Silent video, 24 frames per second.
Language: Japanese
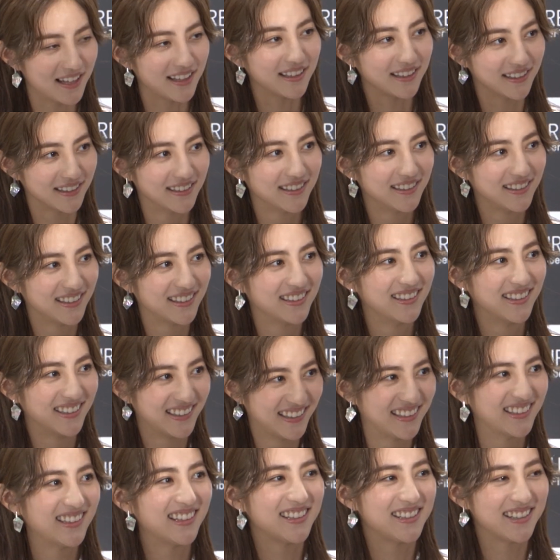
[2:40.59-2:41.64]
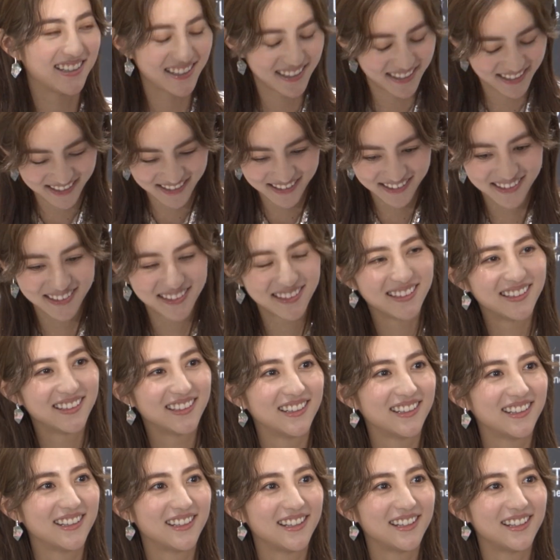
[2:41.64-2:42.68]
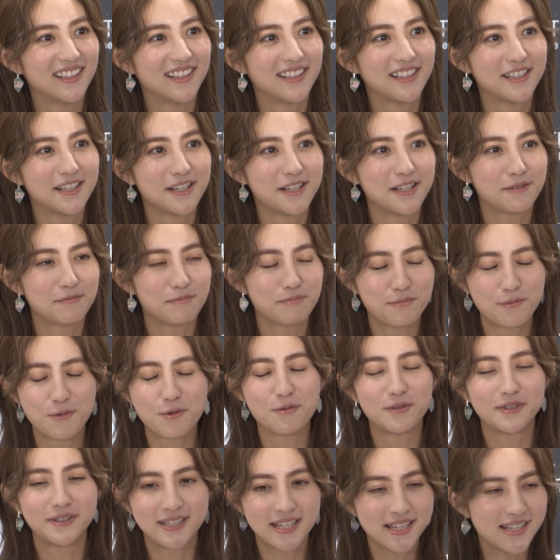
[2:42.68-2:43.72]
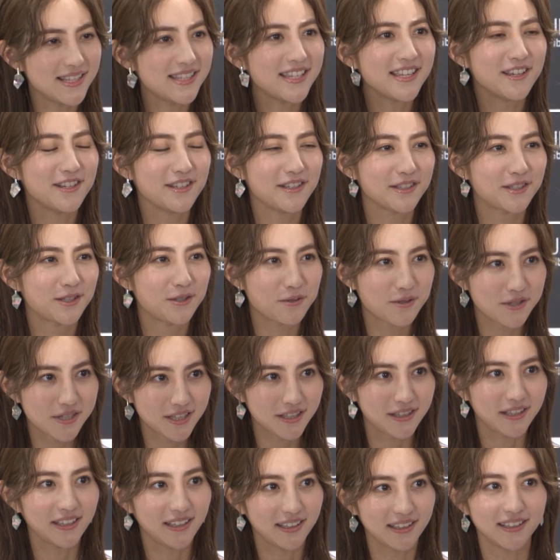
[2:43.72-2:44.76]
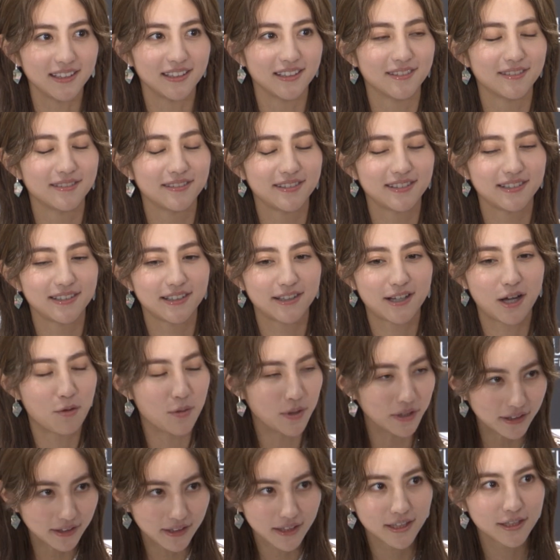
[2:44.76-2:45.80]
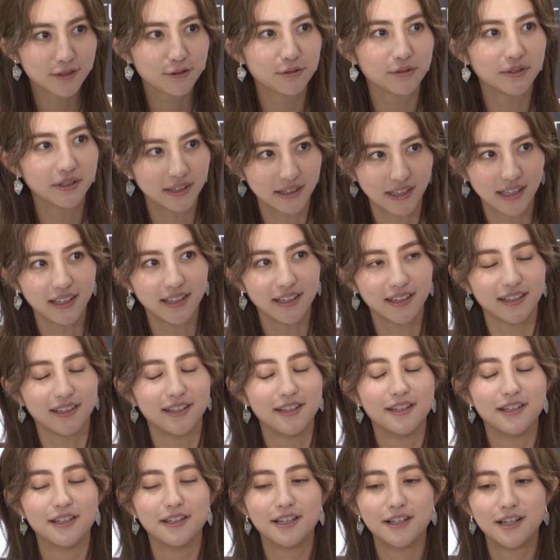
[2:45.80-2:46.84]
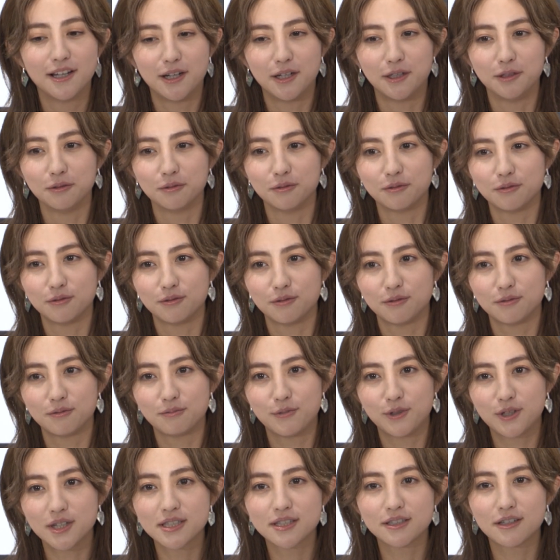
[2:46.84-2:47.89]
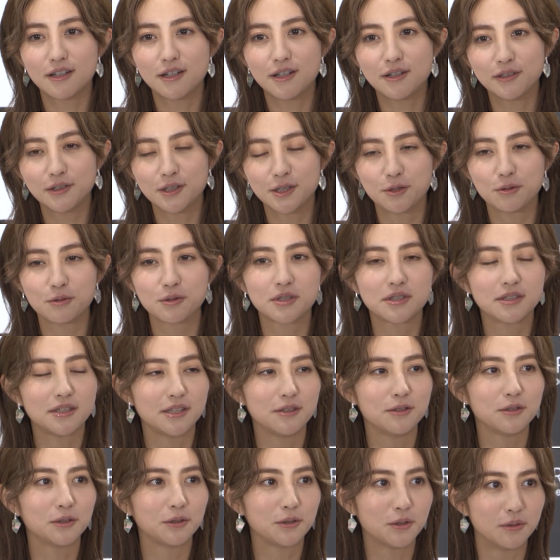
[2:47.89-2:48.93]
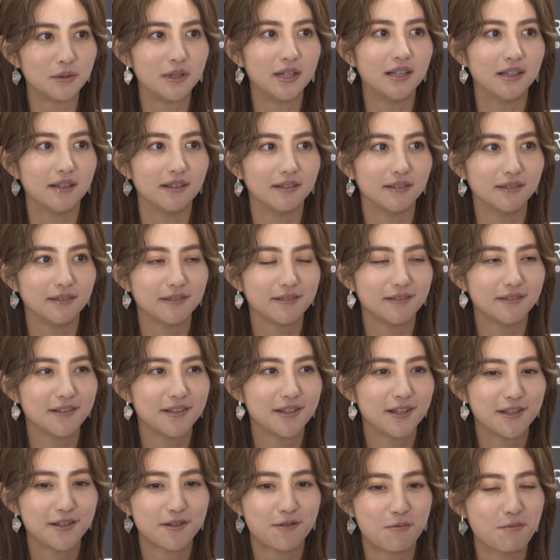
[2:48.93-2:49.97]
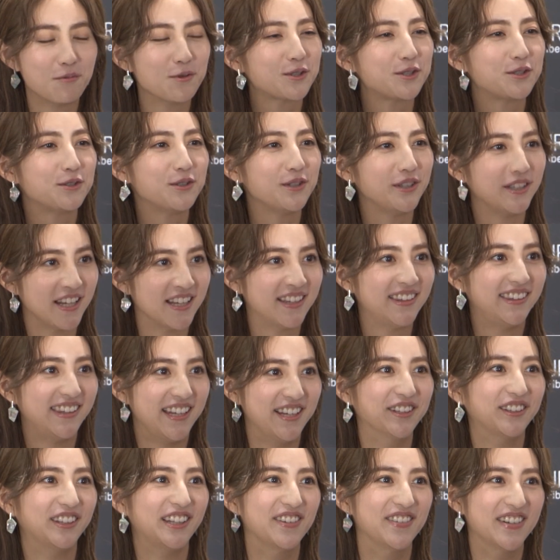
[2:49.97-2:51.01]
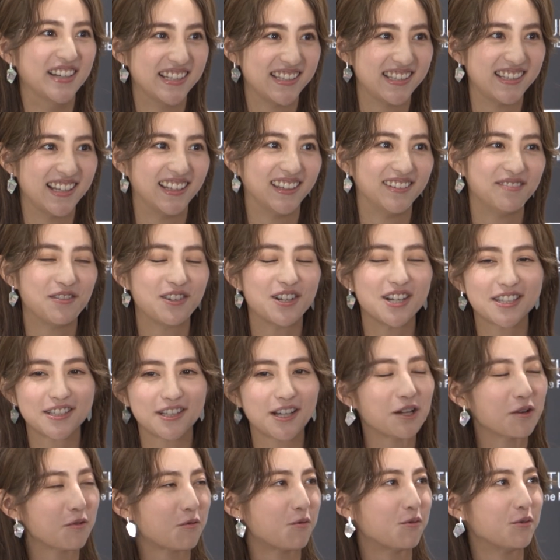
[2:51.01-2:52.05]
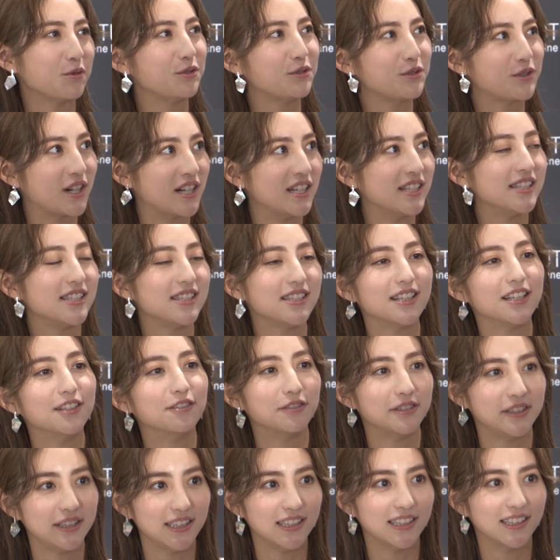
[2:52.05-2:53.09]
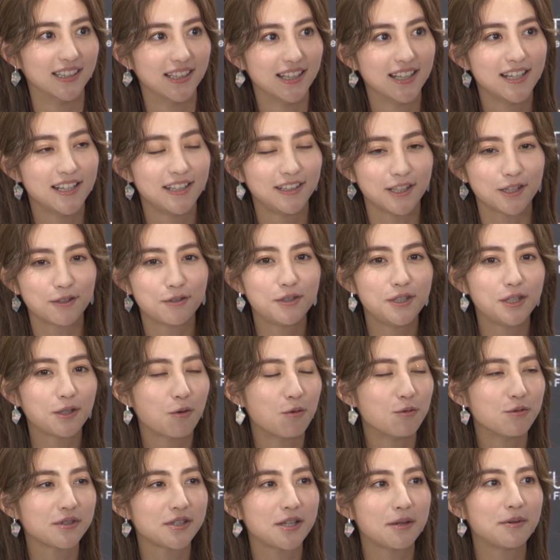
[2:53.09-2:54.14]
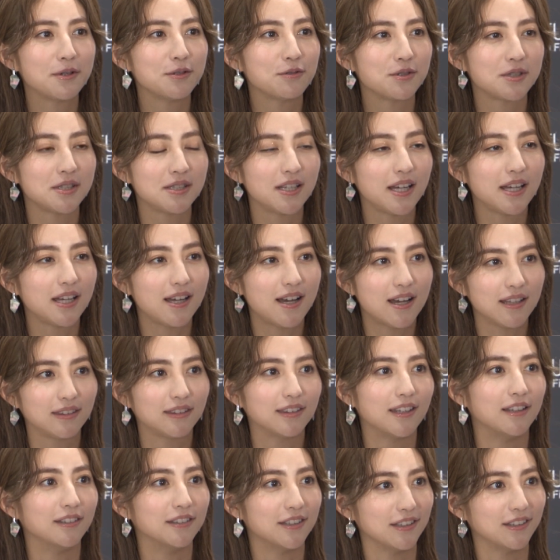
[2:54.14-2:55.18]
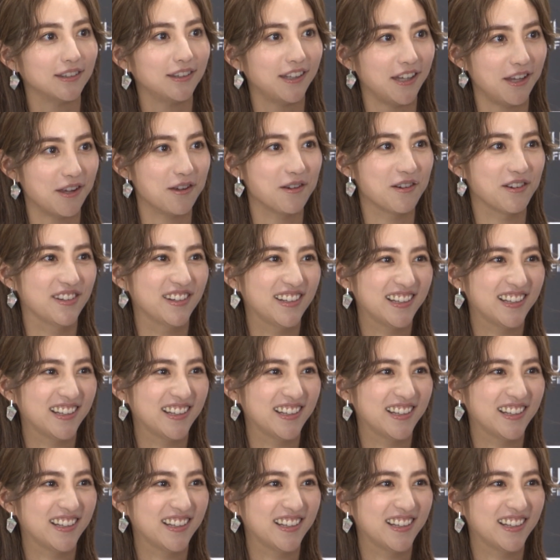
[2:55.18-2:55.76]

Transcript: はい、洋服の趣味も変わったってありましたけどもう全然正直変わってなくってあの昔から私を知ってる人は面白いねって言ってました昔からこういう感じなのに逆にコンサバの時代あったんだって